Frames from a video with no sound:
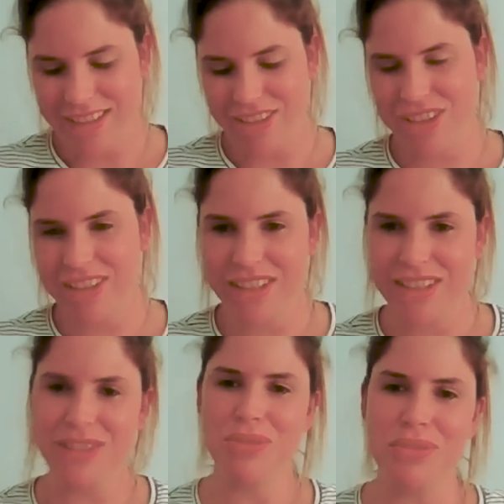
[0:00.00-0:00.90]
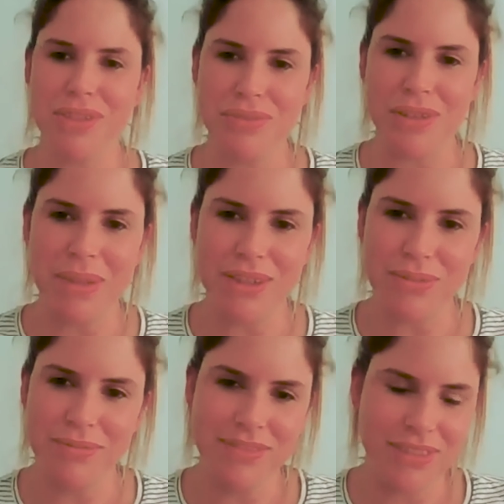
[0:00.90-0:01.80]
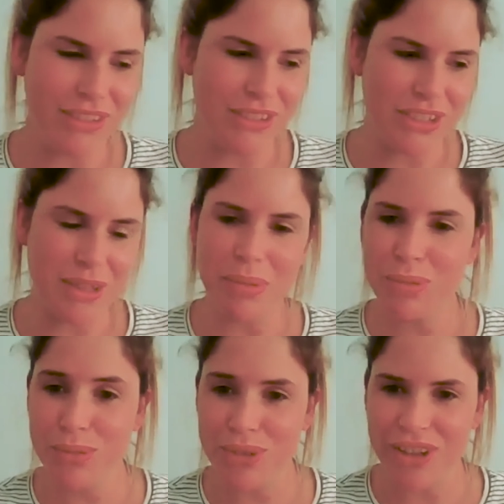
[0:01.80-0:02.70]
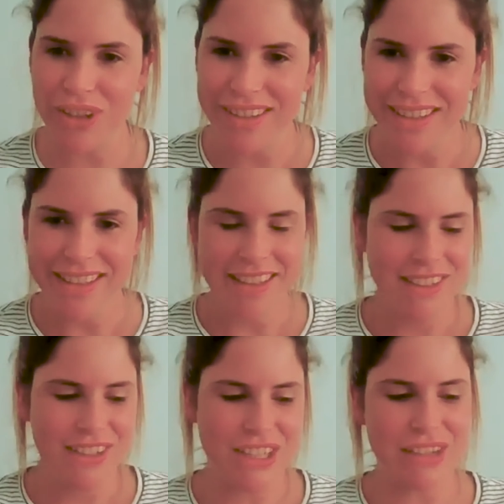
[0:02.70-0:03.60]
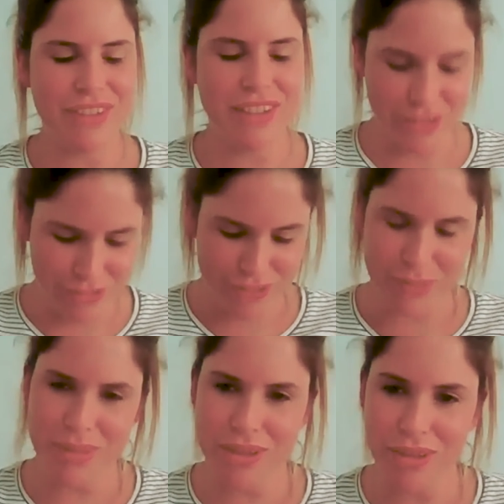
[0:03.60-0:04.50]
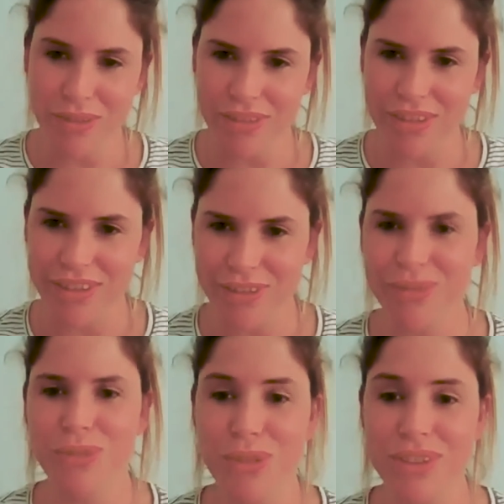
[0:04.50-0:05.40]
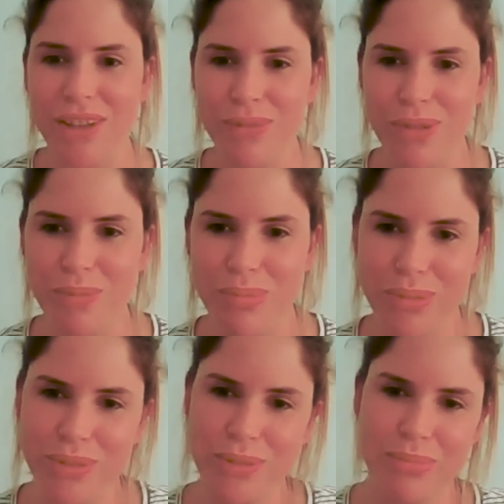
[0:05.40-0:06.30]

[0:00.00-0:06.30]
Euh, j'ai triché durant cette formation. Euh, j'étais pas toute seule. J'avais euh, deux habitants, donc deux cerveaux en plus